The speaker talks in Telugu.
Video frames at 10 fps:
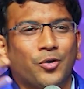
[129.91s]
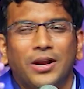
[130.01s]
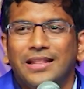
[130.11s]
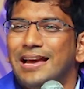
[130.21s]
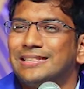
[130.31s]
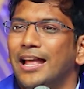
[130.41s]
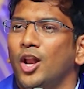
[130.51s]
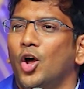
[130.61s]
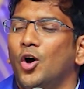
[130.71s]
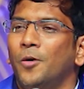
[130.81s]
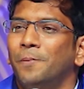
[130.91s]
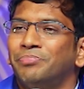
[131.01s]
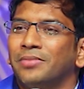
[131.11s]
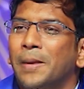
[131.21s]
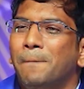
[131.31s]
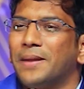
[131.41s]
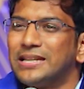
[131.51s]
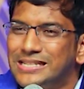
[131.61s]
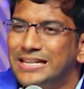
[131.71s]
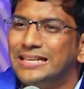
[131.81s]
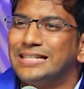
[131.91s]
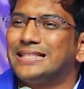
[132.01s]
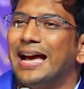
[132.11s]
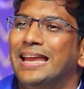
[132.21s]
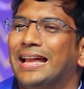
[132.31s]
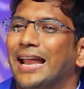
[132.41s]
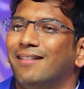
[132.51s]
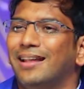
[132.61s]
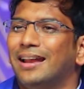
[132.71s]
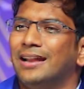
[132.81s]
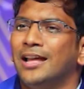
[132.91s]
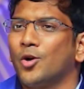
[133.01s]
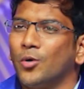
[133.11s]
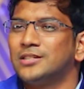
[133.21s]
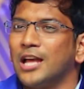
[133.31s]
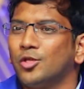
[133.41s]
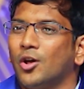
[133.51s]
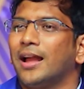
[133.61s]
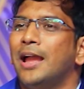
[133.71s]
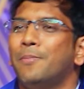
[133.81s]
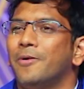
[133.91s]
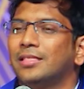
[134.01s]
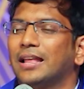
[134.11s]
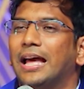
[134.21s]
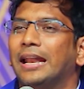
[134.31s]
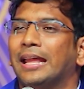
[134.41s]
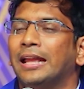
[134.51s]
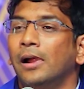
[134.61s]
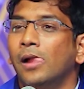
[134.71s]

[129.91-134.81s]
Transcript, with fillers: కొన్ని దేశాల్లో ప్రెసిడెంట్ స్థాయిని కలవాలన్నా కొన్నిసార్లు త్వరగా అయిపోతుంది కానీ